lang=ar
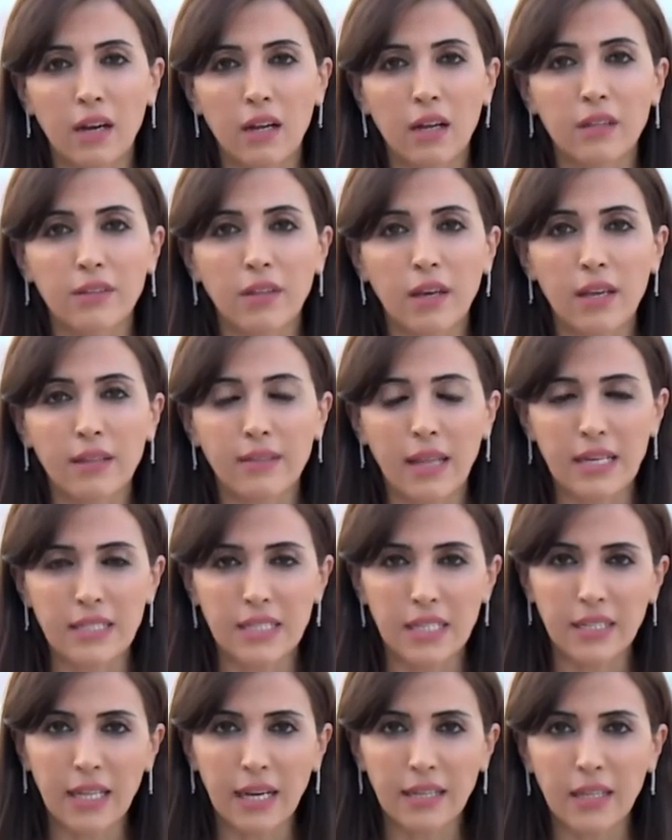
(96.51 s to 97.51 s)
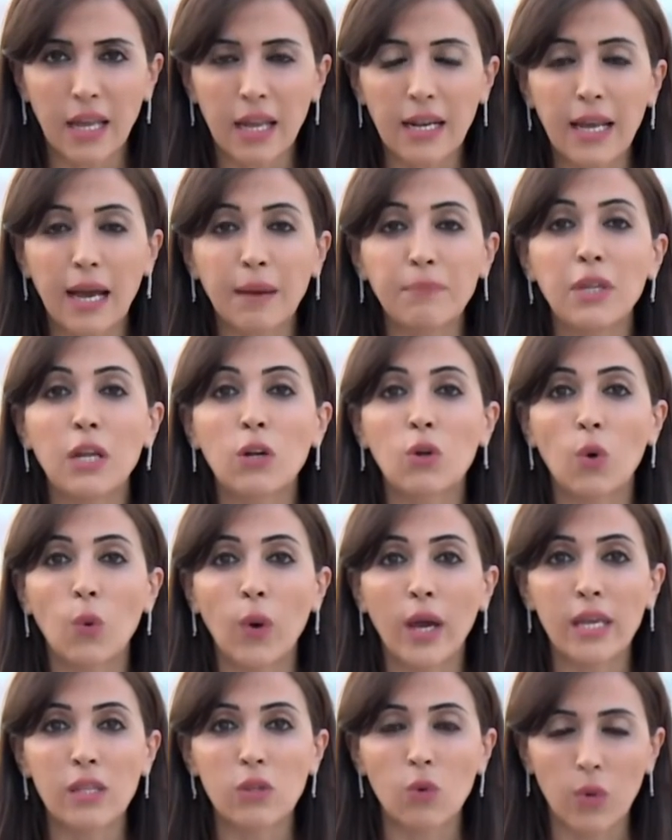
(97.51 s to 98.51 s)
القضايا تهديدا لأمن
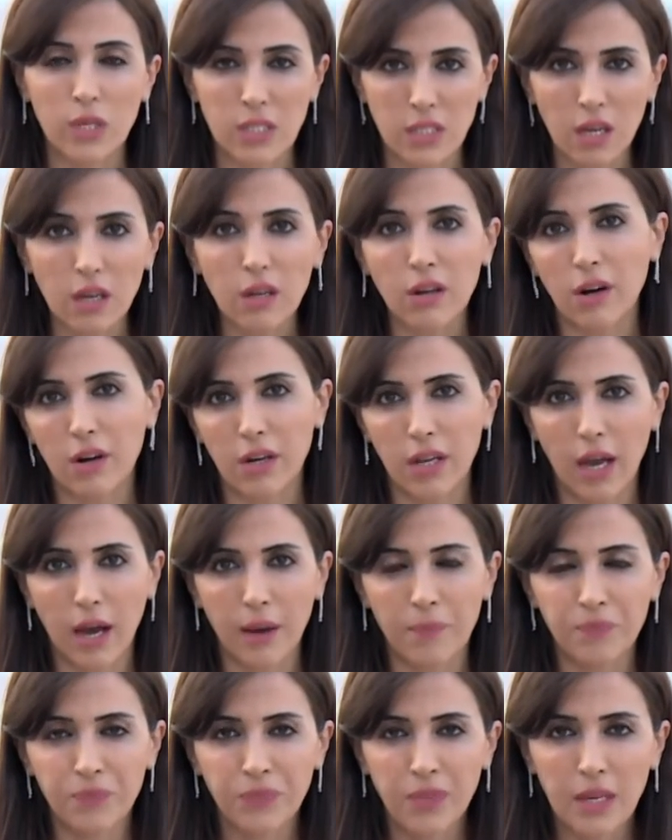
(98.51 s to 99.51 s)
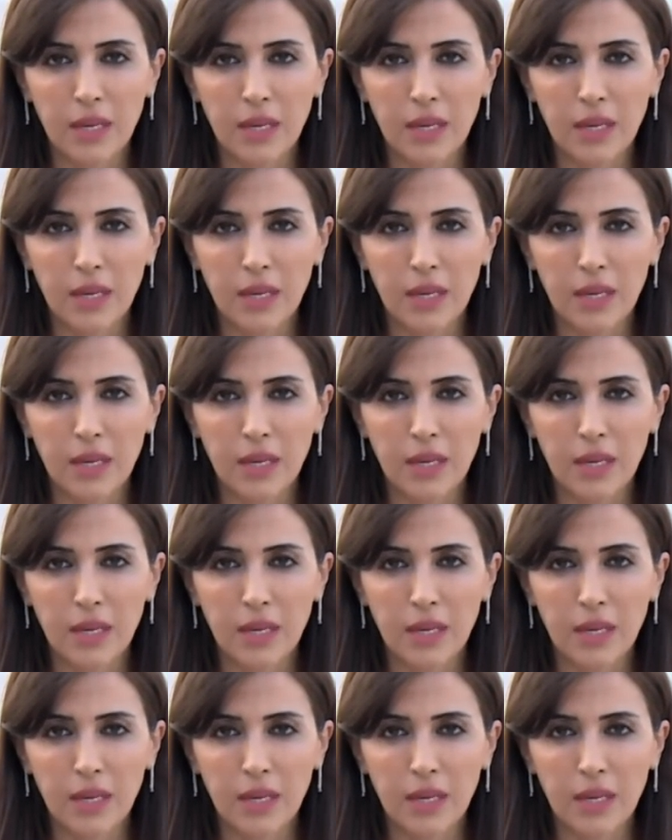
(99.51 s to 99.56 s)
الكويت واستقرارها